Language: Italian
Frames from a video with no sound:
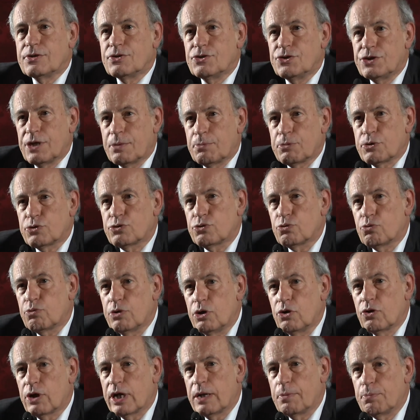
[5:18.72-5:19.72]
diciamo, su
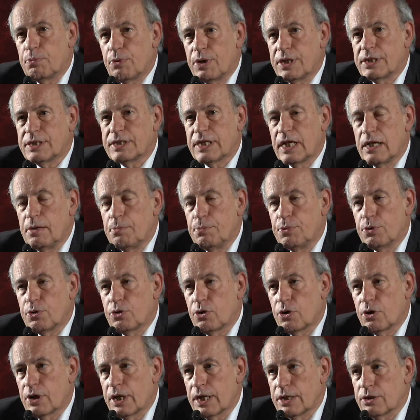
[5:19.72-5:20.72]
quello che può essere il più
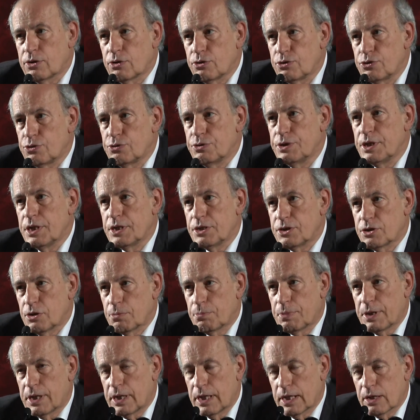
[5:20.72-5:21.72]
corretto giudizio
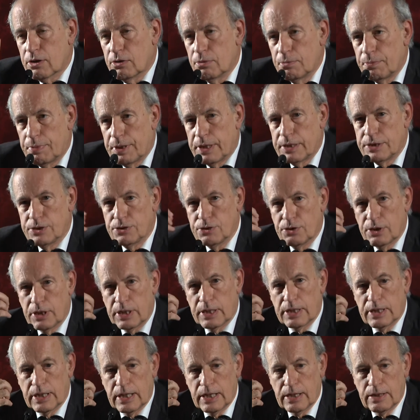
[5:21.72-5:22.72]
per la
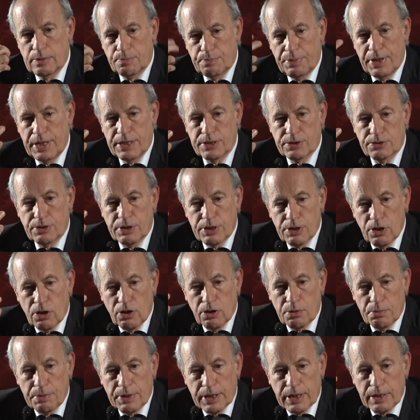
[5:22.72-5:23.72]
comprensione del peso
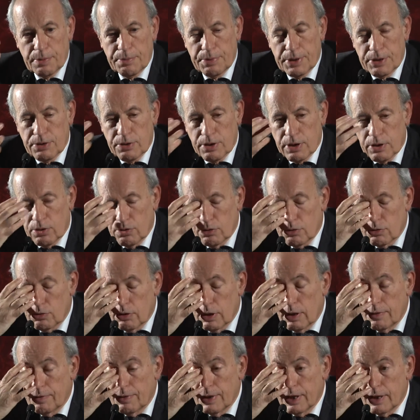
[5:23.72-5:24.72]
enorme che Pietro da
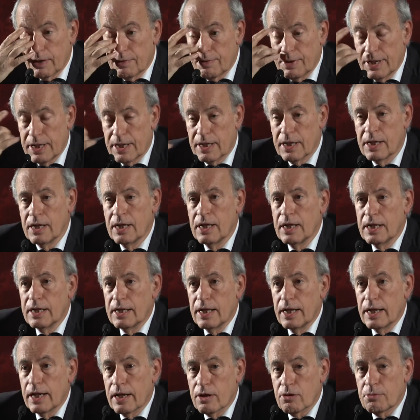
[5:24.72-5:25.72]
Cortona viene ad avere
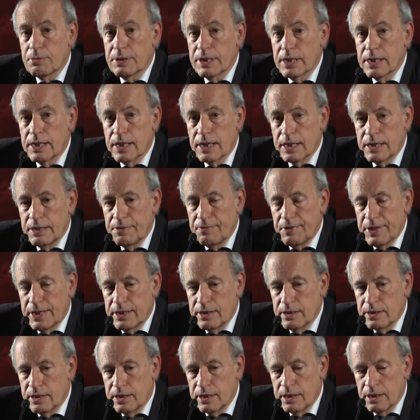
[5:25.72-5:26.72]
nella Roma degli anni
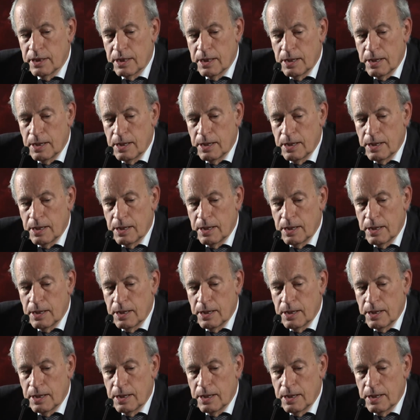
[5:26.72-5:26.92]
Venti